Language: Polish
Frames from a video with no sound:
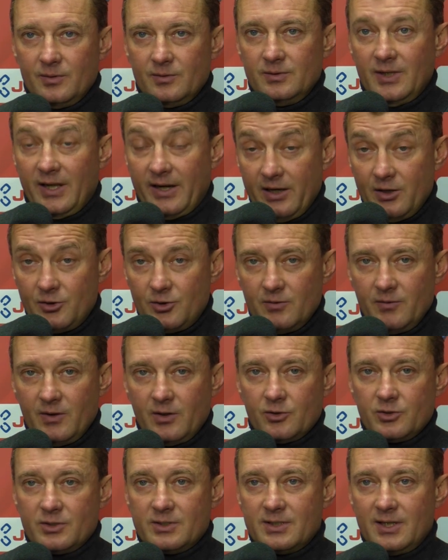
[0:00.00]
e, nareszcie
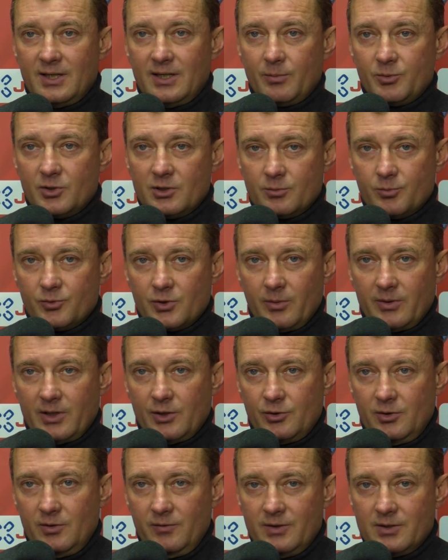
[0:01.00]
wykorzystana przez Przemka
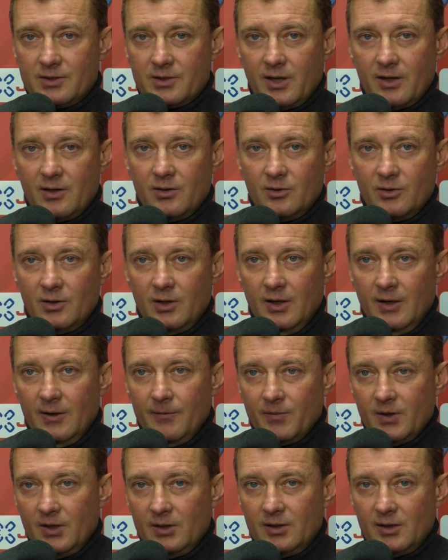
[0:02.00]
Śliwińskiego
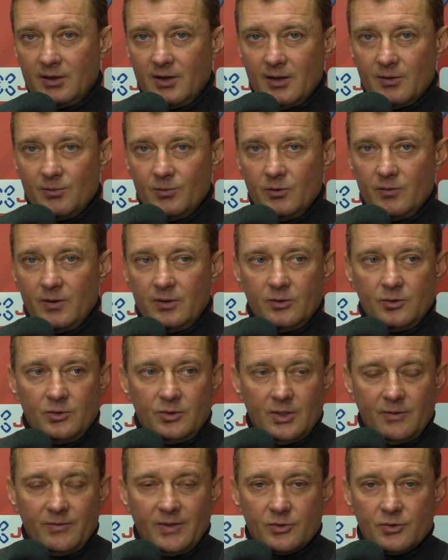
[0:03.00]
i tak jak mówię, no
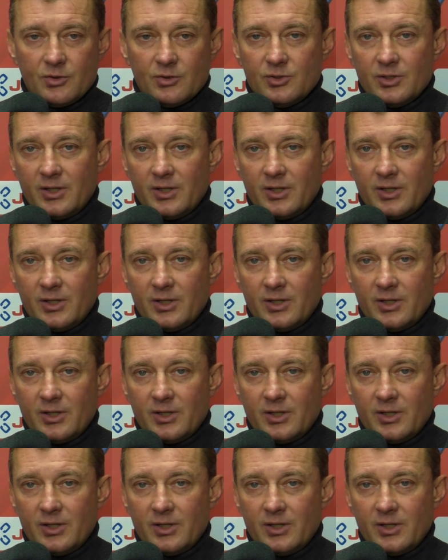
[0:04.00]
dzisiaj w naszych